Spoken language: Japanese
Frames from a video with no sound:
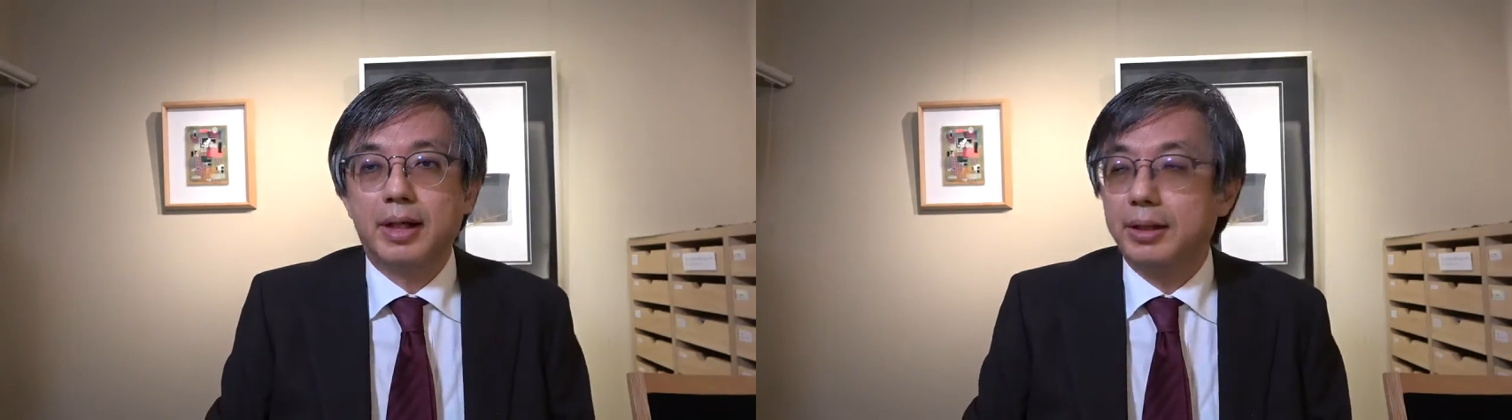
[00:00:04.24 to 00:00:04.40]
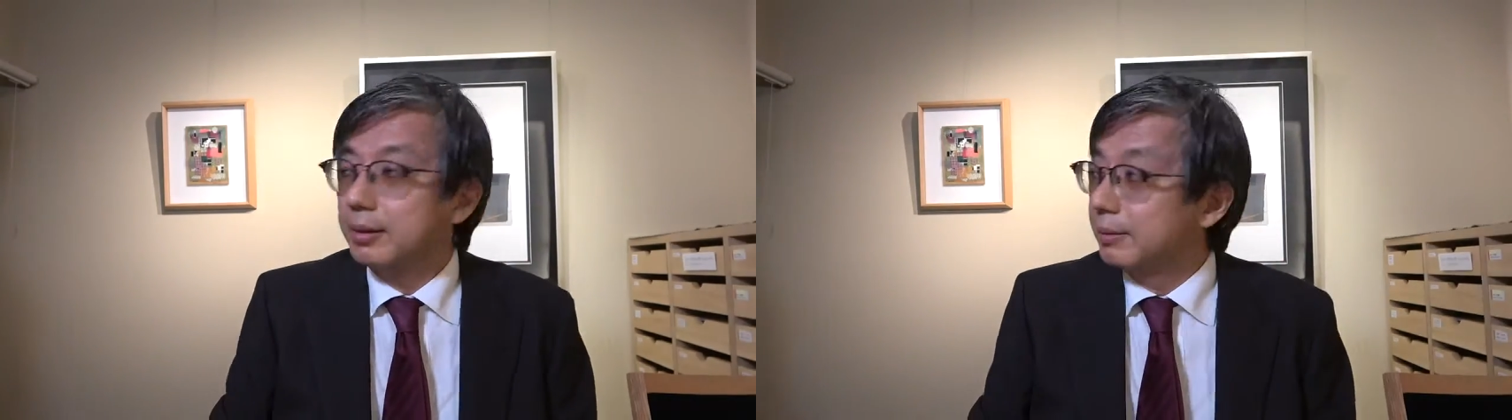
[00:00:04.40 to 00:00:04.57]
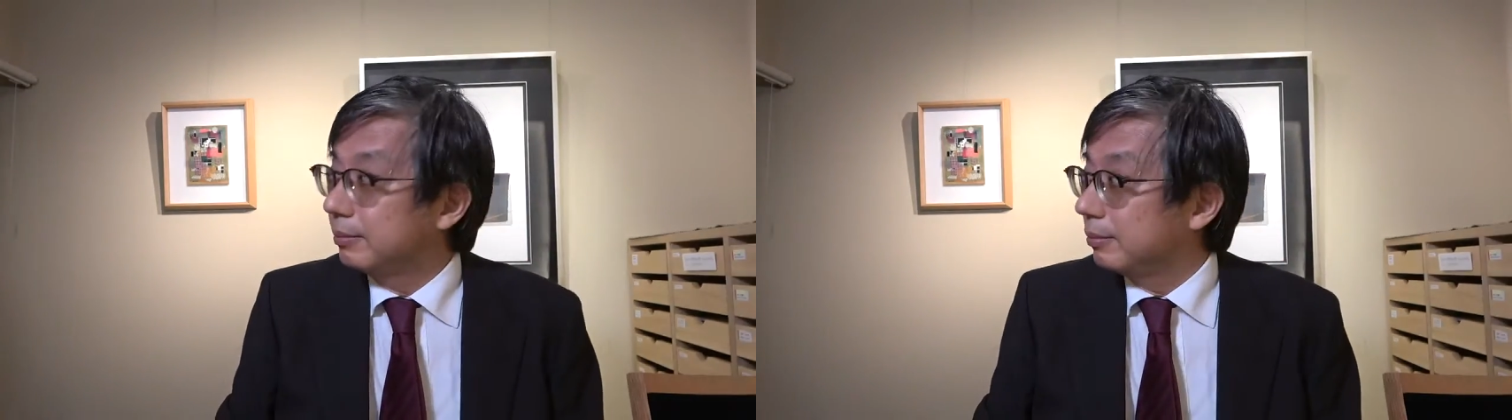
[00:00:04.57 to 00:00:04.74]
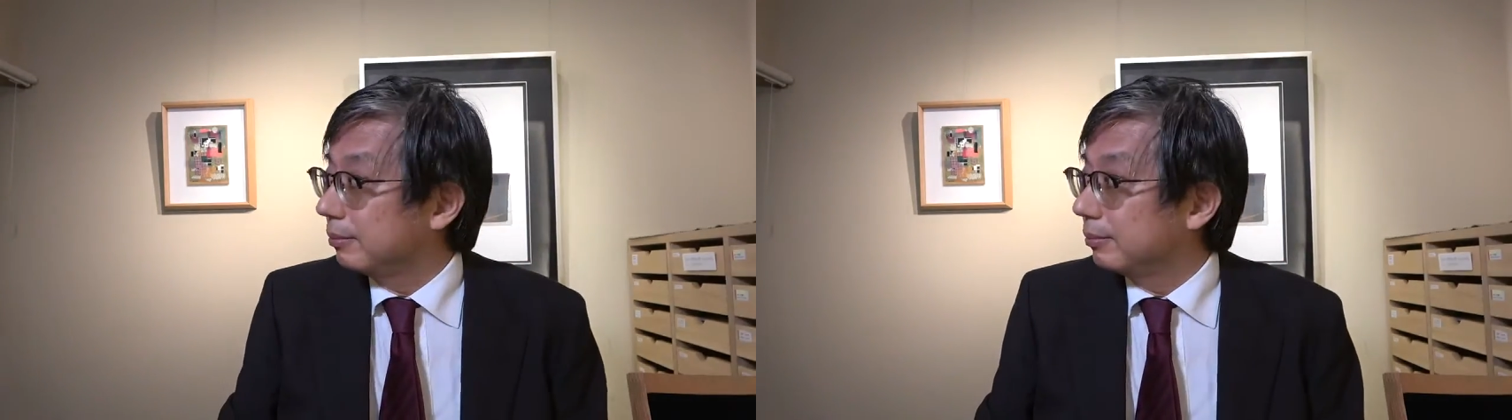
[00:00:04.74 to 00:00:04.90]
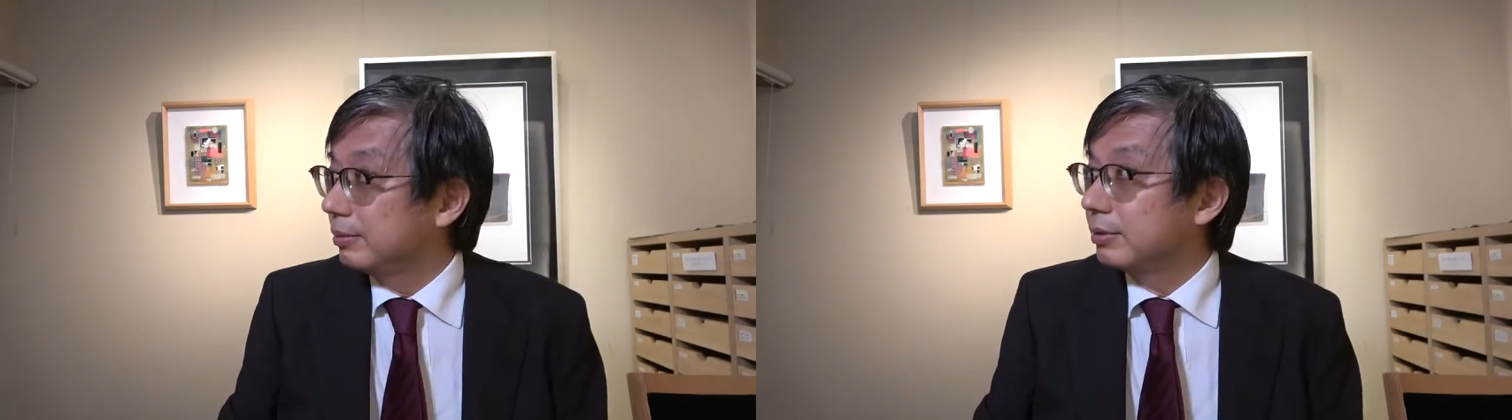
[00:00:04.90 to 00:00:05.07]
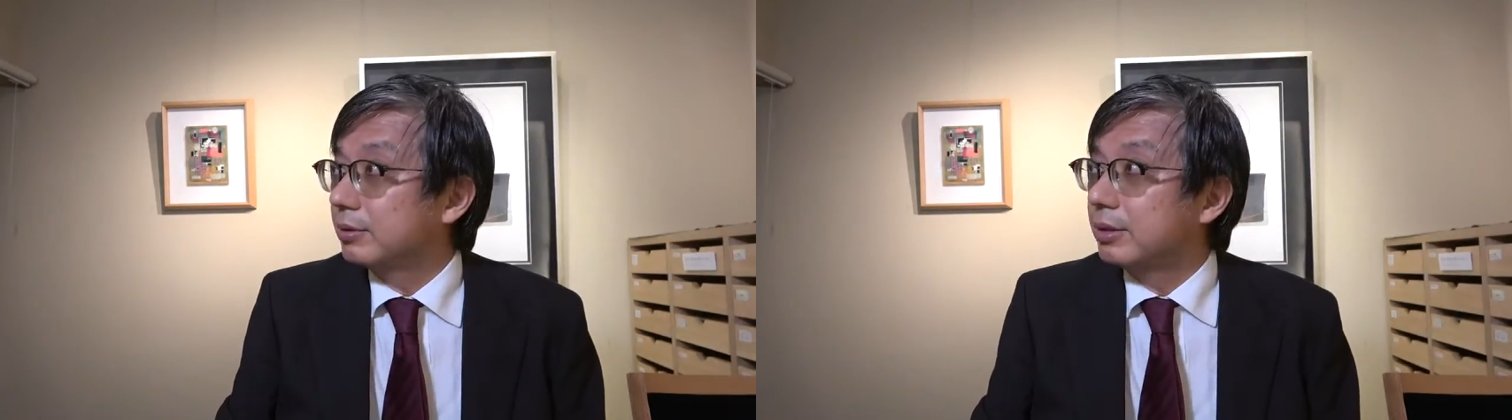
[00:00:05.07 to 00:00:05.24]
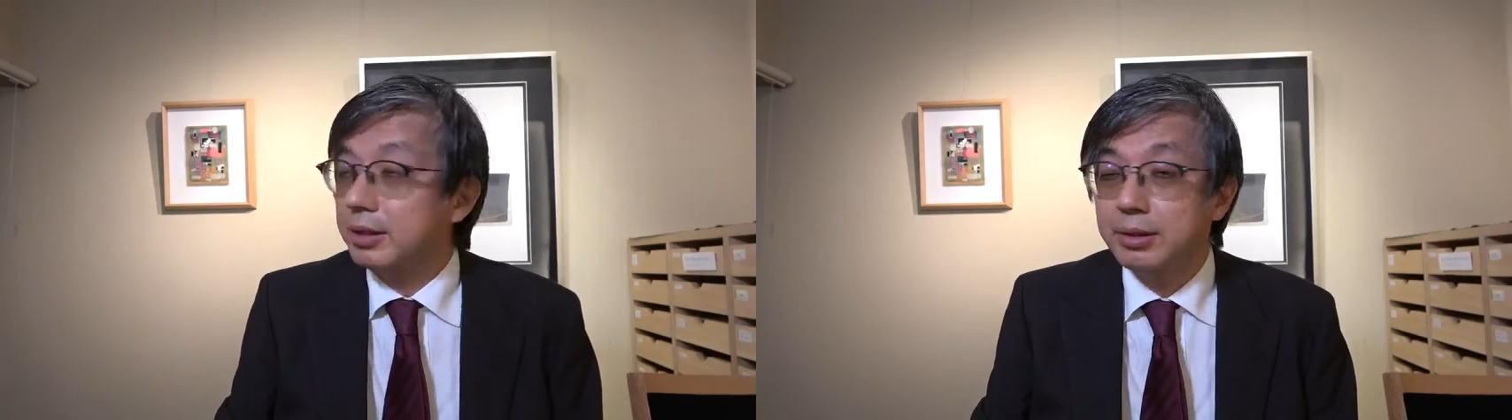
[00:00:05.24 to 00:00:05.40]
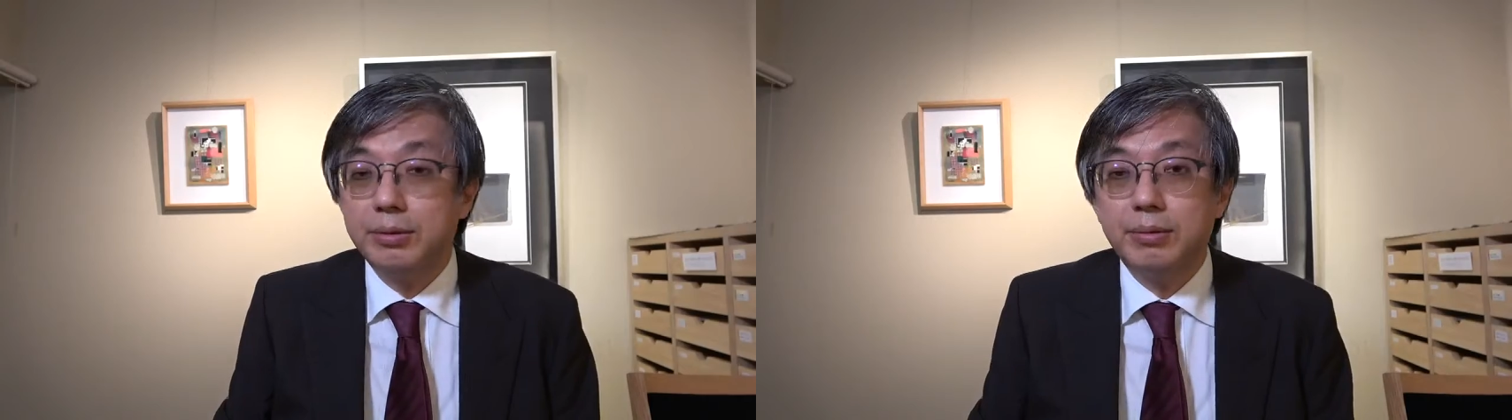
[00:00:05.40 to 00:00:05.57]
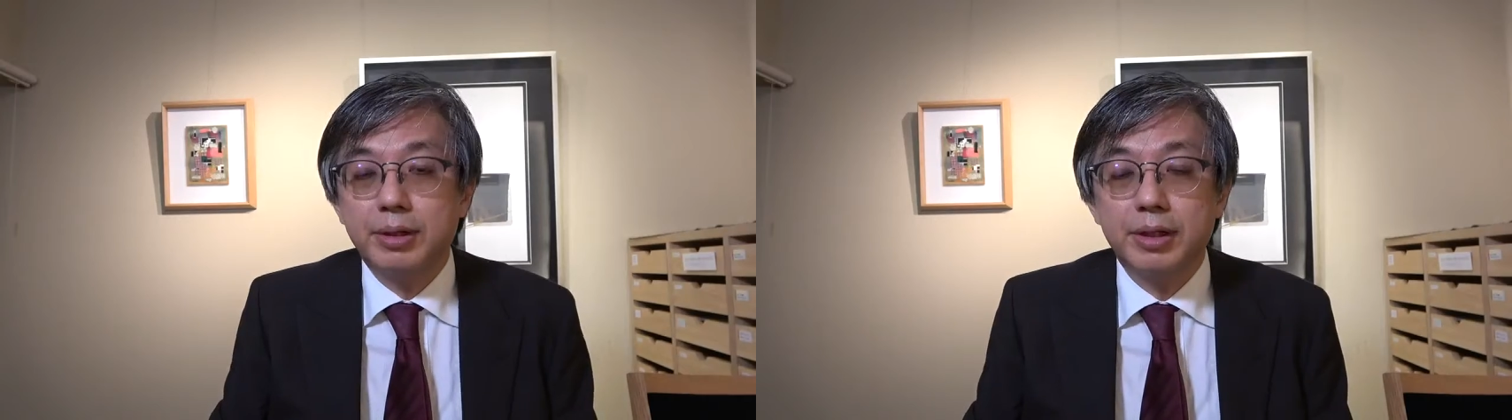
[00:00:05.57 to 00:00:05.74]
はい、美術展日
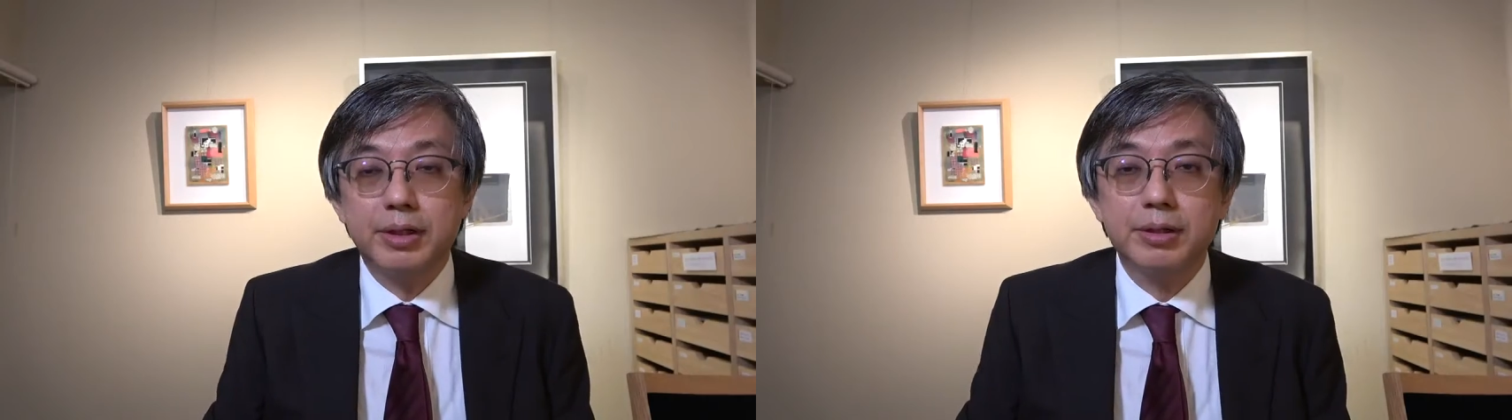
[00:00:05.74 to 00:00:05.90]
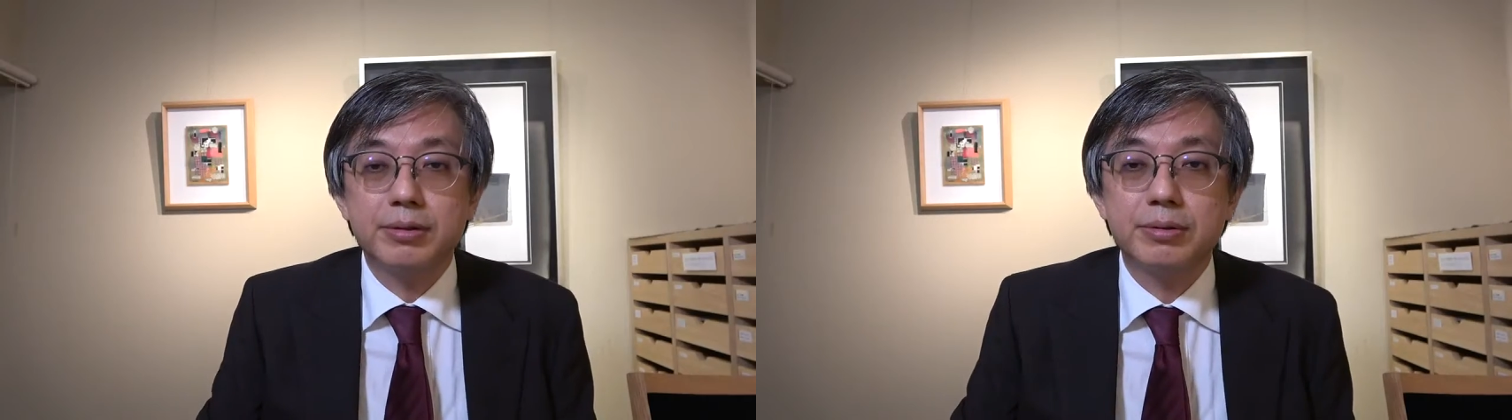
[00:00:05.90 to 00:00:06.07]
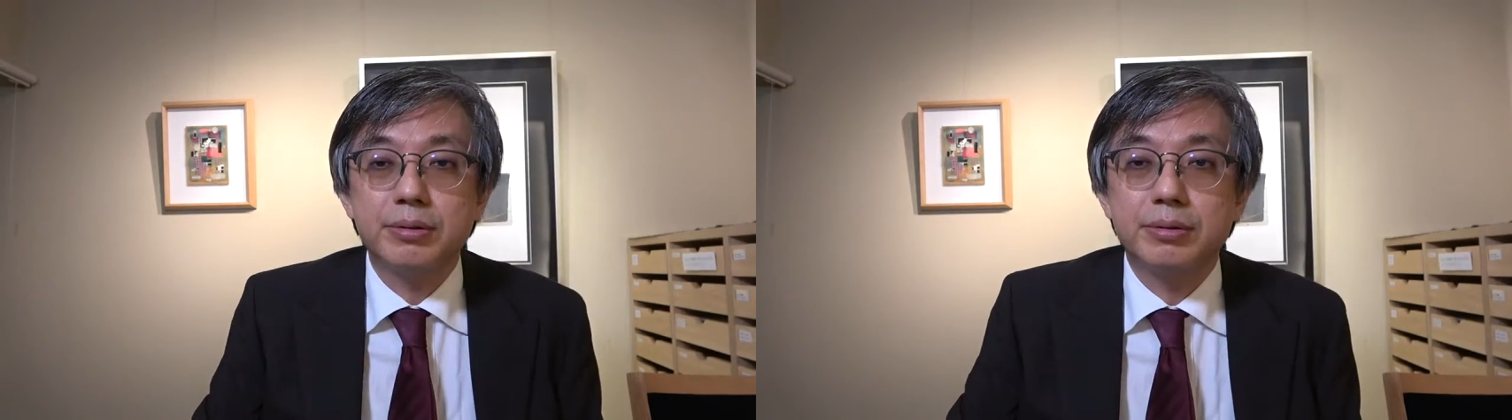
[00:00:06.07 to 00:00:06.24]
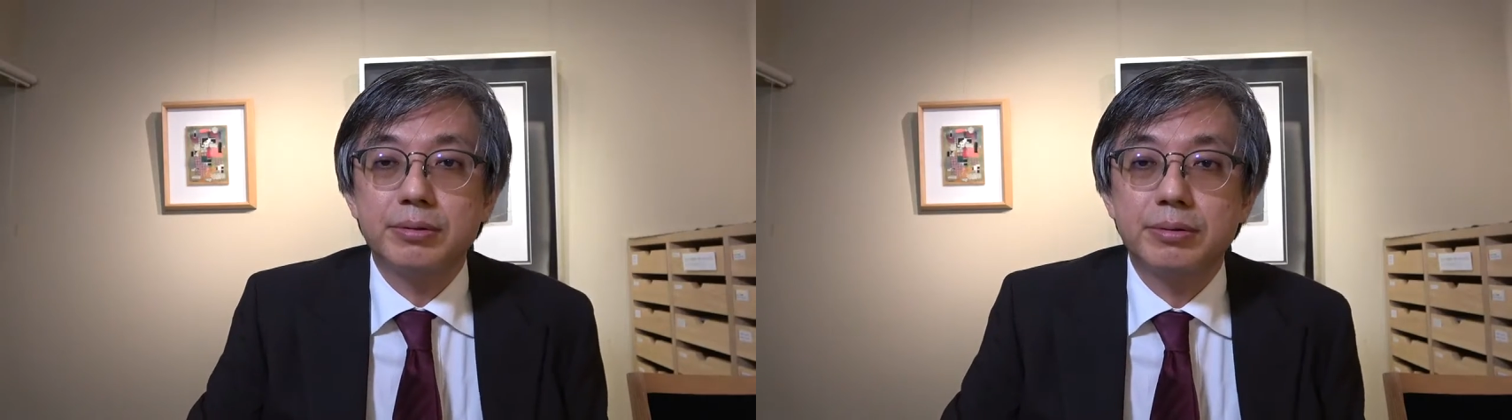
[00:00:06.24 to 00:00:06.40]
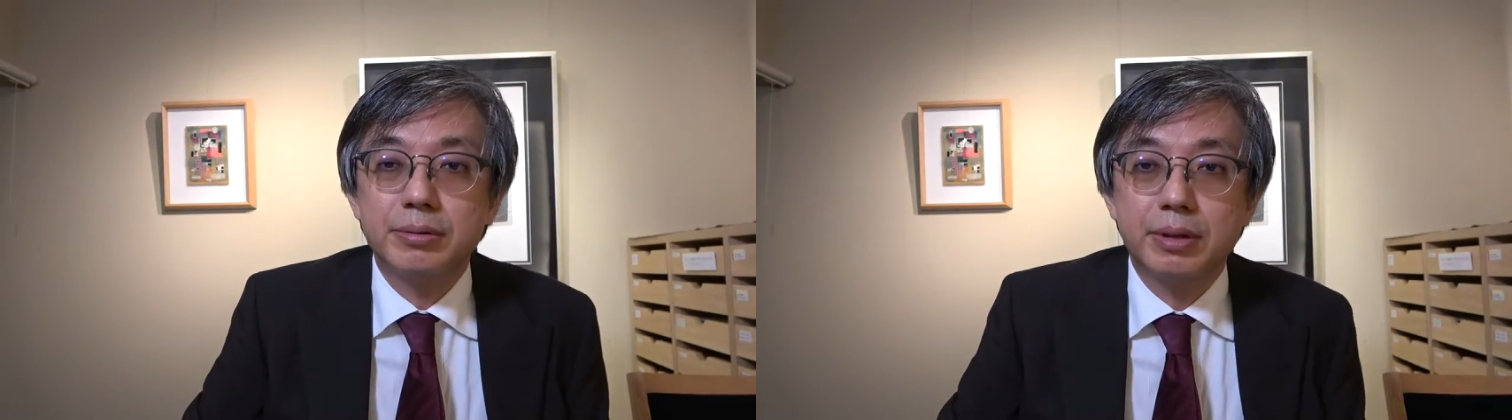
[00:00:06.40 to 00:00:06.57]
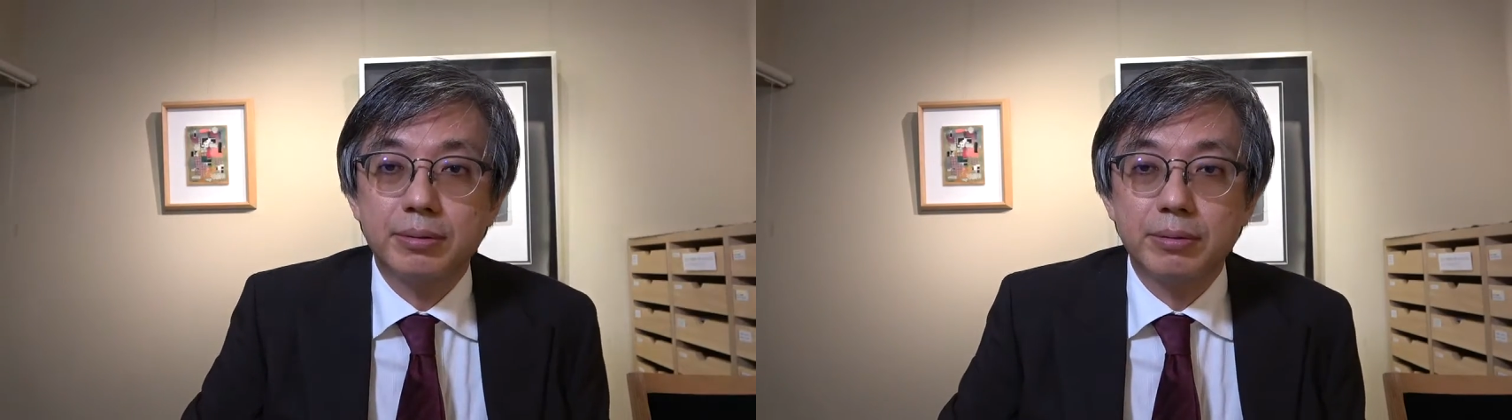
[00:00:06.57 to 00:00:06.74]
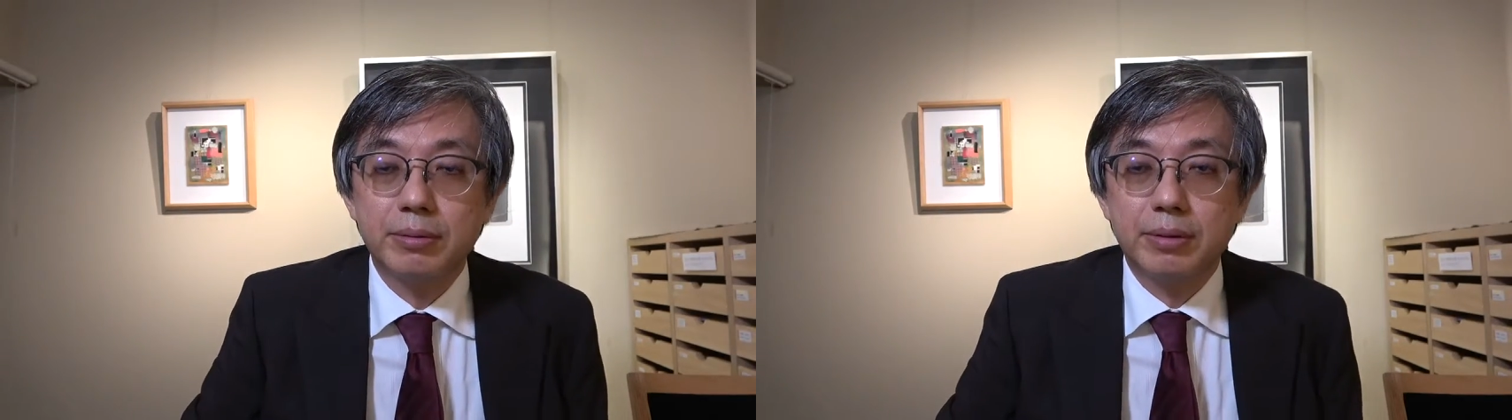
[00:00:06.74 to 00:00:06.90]
本を元気にする就活動